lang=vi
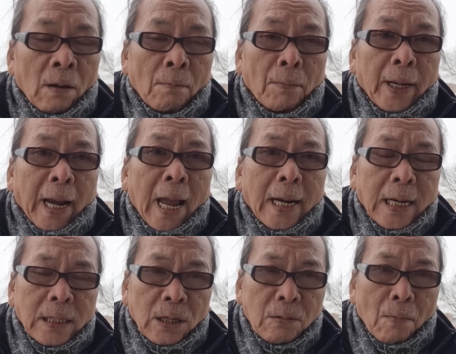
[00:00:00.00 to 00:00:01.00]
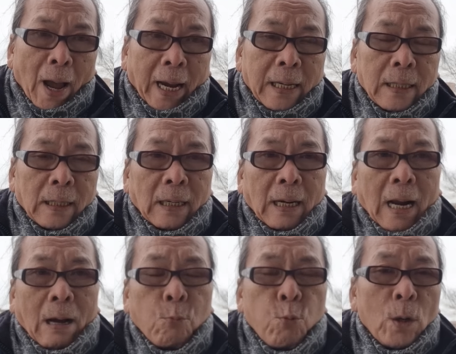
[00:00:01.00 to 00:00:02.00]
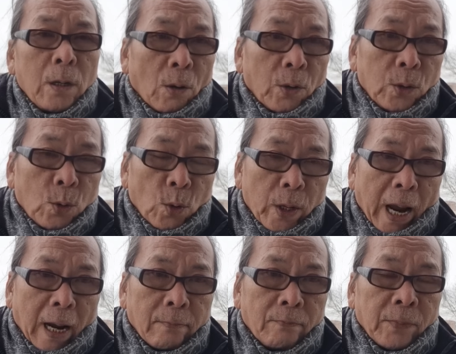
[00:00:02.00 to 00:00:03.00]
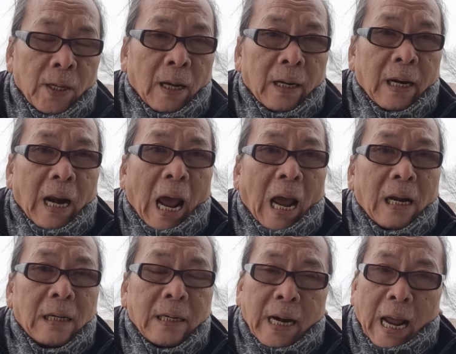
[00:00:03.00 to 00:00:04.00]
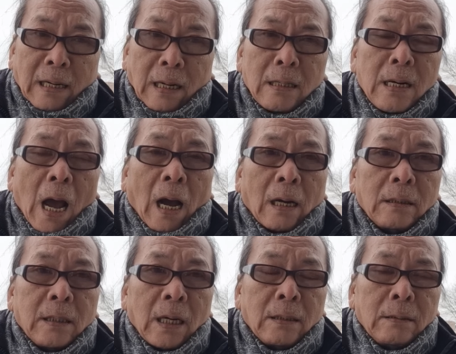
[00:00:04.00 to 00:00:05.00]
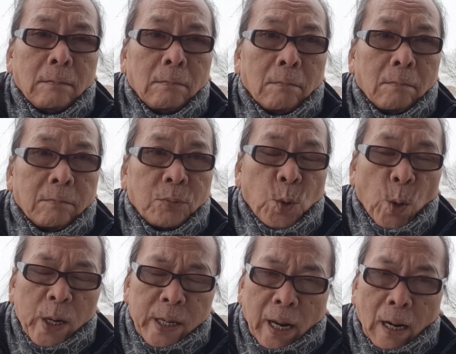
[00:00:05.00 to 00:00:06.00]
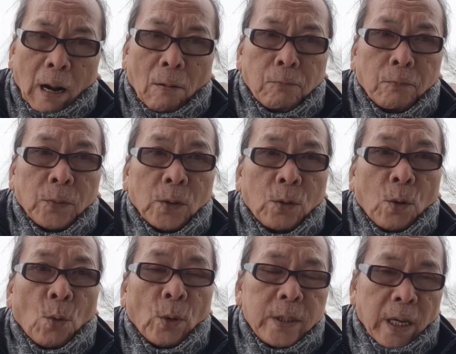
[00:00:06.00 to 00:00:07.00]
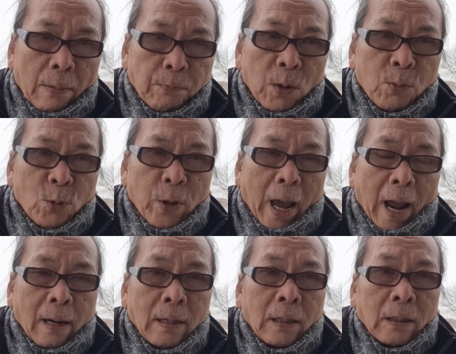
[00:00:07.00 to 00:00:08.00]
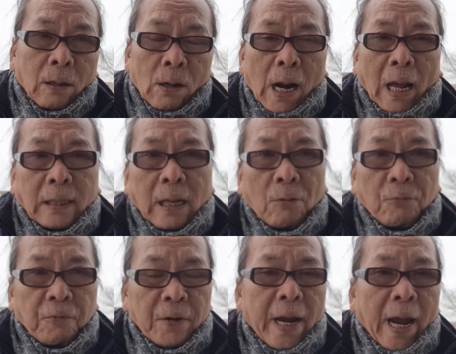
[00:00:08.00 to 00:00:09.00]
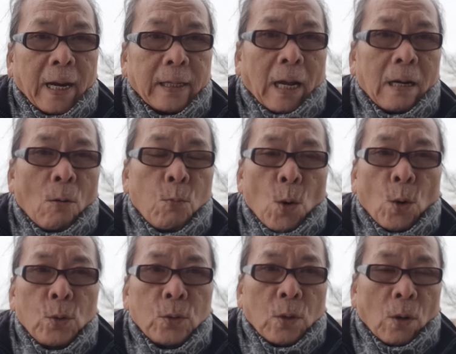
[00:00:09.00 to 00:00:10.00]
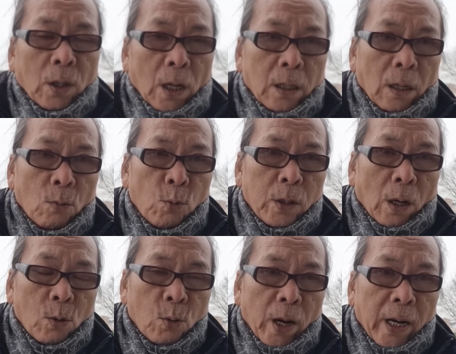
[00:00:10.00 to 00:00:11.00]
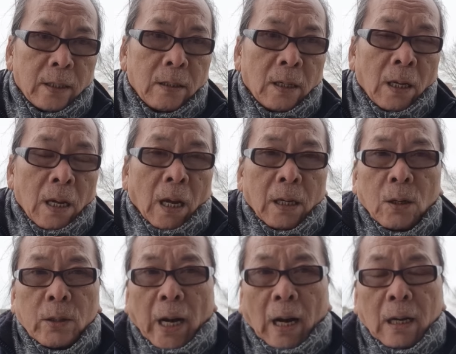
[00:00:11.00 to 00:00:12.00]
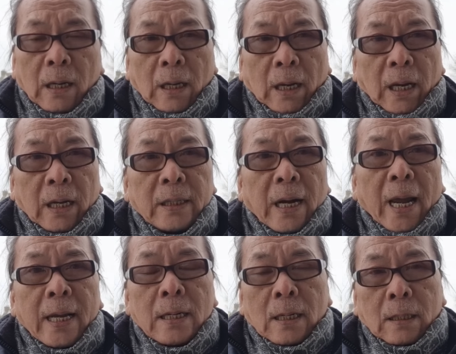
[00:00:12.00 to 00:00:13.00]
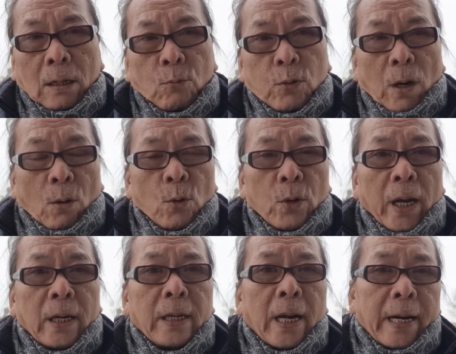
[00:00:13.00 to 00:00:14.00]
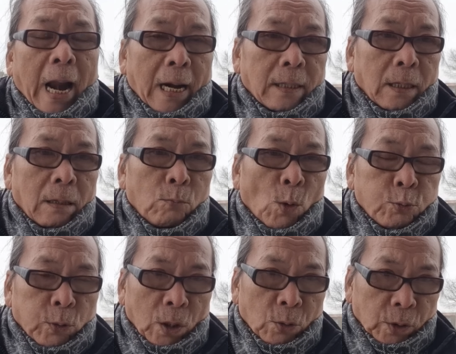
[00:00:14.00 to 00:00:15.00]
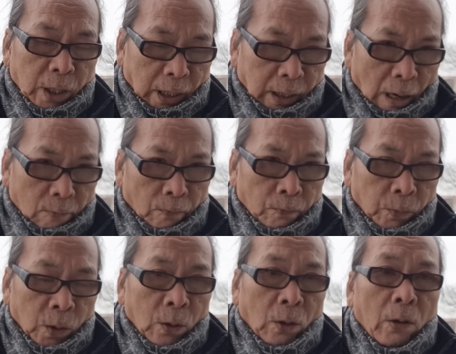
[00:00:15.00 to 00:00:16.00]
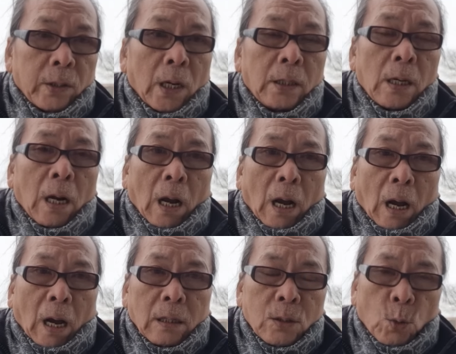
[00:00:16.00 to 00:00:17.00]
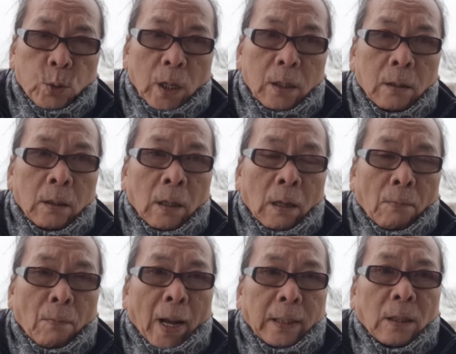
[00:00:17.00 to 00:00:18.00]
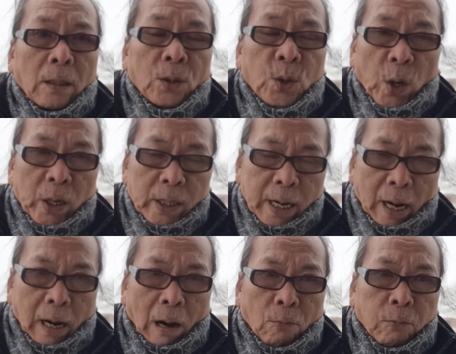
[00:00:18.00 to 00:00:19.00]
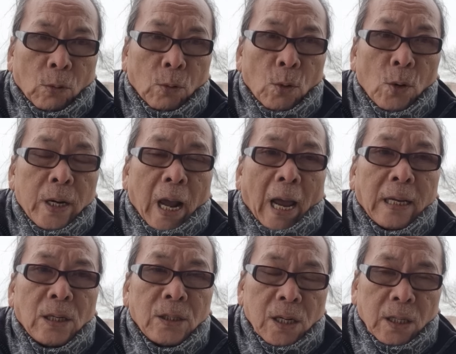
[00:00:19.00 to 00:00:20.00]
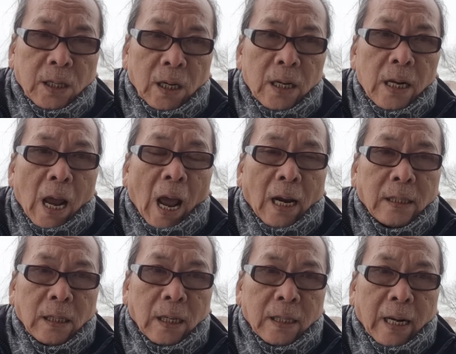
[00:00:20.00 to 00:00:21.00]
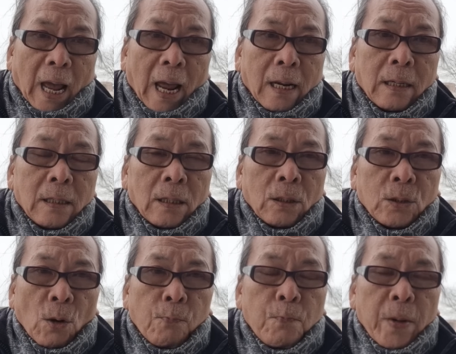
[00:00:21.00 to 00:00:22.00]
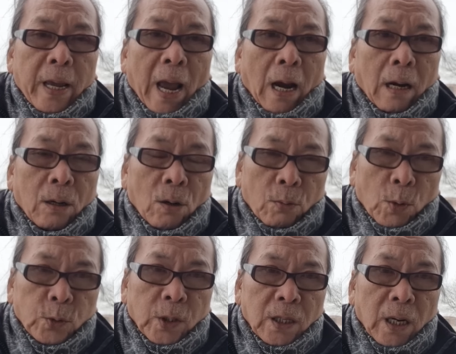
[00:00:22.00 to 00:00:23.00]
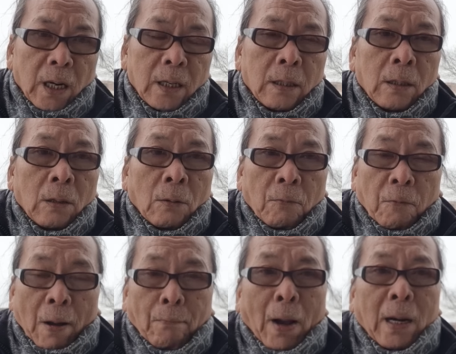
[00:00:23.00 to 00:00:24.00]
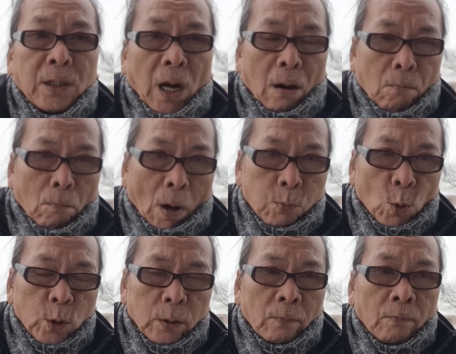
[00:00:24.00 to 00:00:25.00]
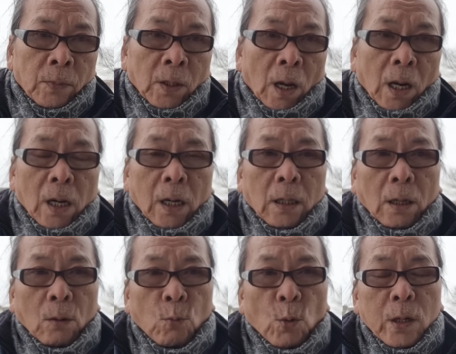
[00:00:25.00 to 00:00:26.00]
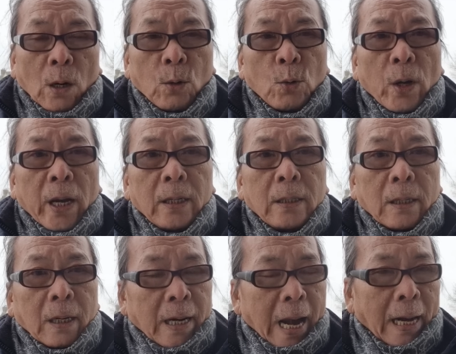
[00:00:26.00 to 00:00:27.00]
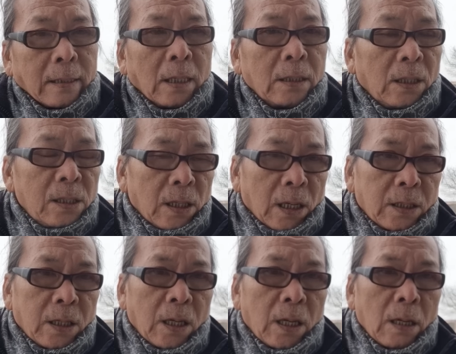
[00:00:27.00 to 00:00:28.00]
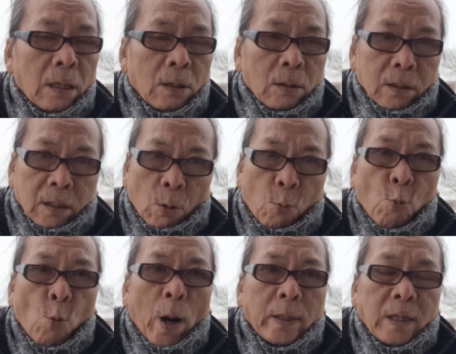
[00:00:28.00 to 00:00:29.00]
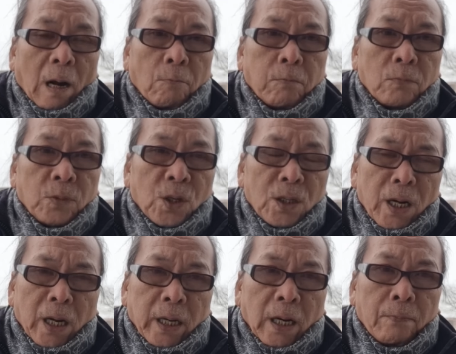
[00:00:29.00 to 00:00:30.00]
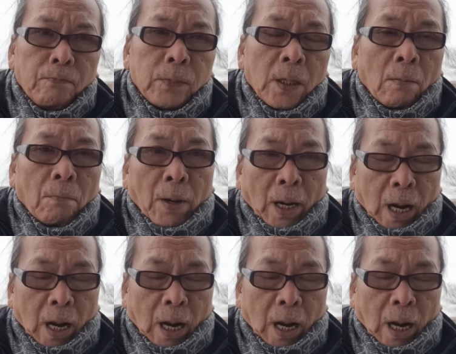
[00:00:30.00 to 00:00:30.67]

mà Nga đã trưng bày là quân đội của Nga đã đang đứng ở trên tuyến găng gồng của Zaporizhia. Đó là theo phía Nga đã công bố. Còn lực lượng quân đội Ukraine thì cho rằng hiện nay lực lượng quân đội Ukraine đang đạt được mục tiêu thành công. Nói đến ở khu vực mà tuyến găng gọng luôn cả những vị trí Adrianka, Kupian, Gobotine và mặt trận Bakhmut thì lực lượng quân đội Ukraine đã đạt được những vị trí quan trọng, những địa điểm mà